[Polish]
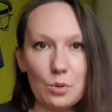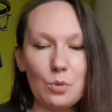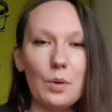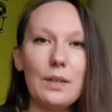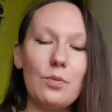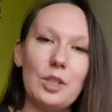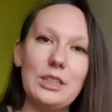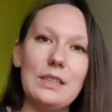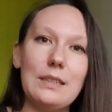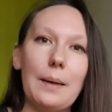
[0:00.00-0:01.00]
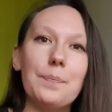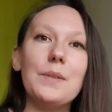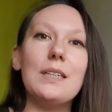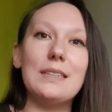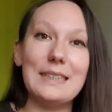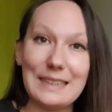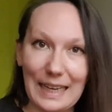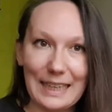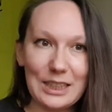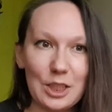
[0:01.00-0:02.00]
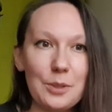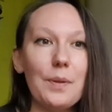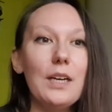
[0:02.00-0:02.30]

który właśnie tam e, znajdziesz.